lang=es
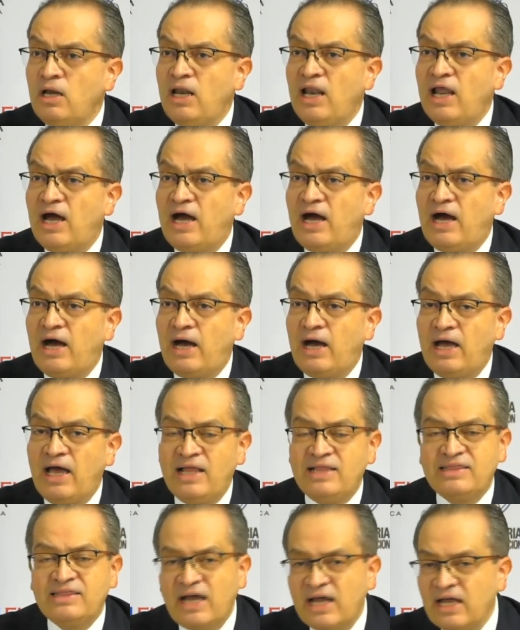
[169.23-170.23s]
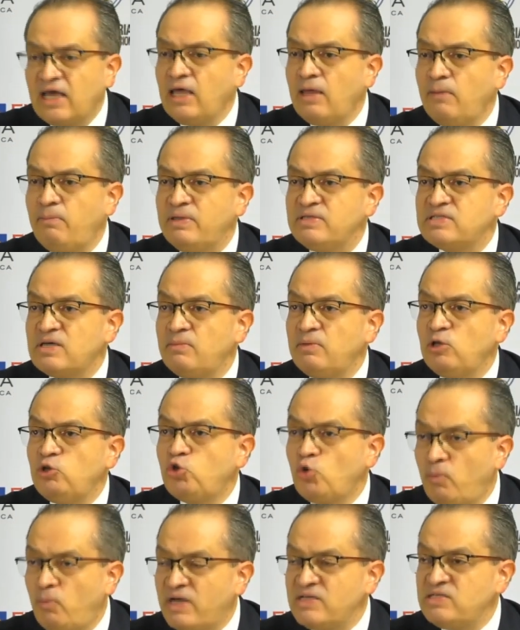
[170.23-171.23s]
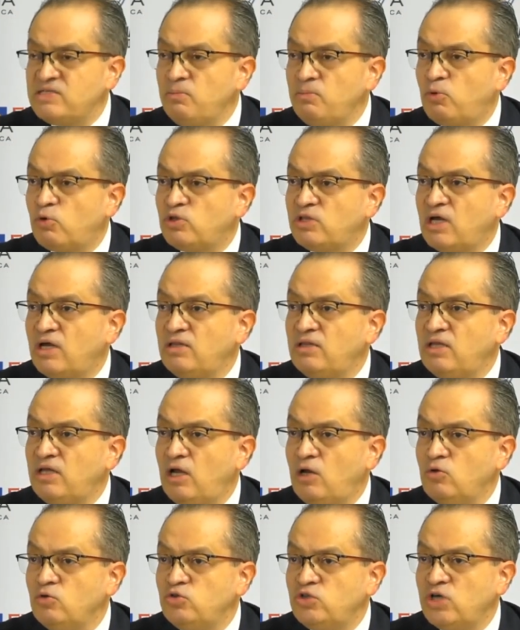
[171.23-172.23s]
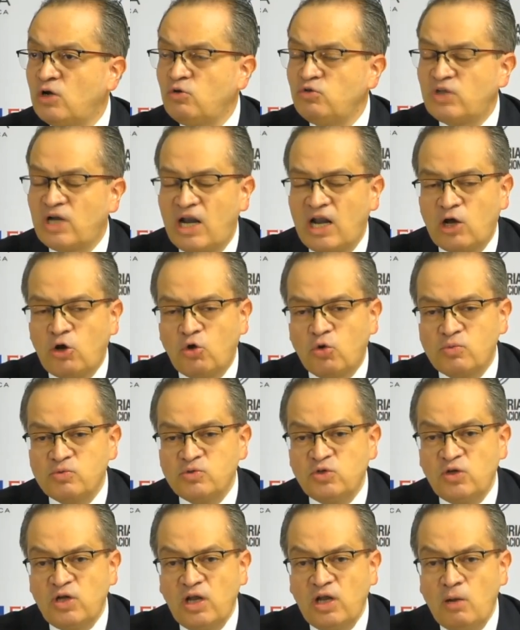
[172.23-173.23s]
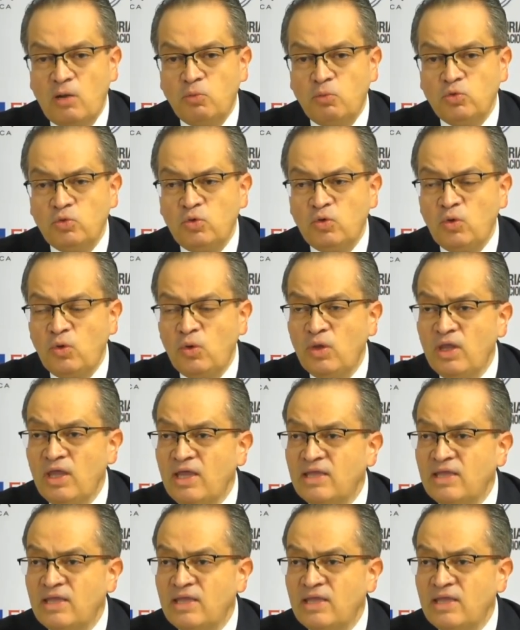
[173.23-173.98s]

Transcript: el tanque de pensamiento más importante de lucha contra la corrupción en el mundo,